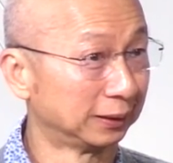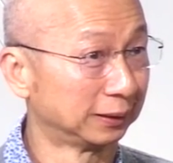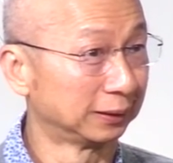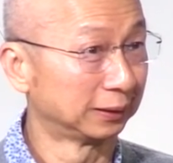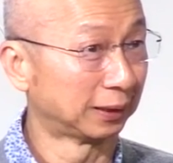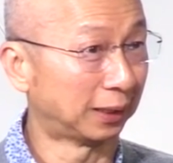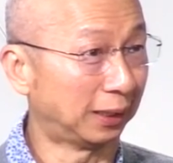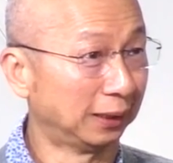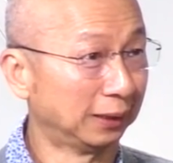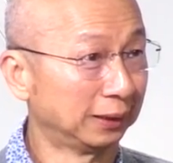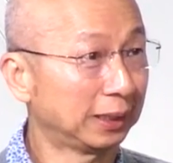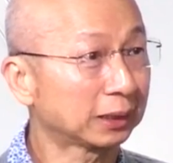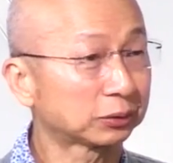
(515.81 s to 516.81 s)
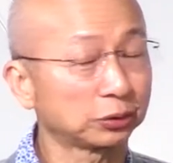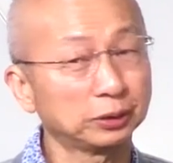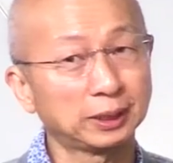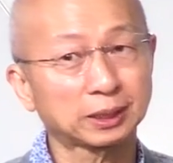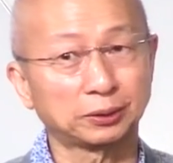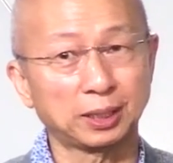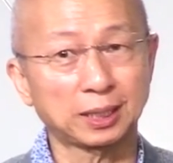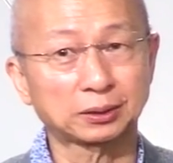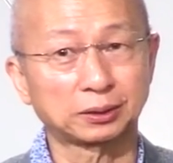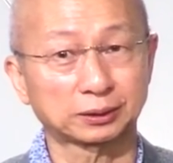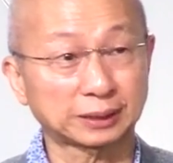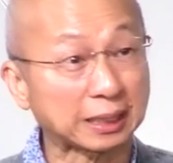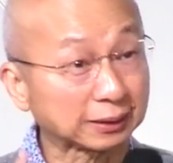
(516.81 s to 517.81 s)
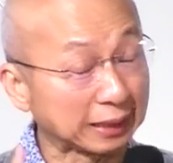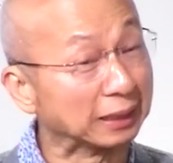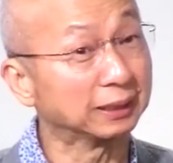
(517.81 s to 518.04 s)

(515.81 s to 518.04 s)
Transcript: Bakit biglang uh, uh,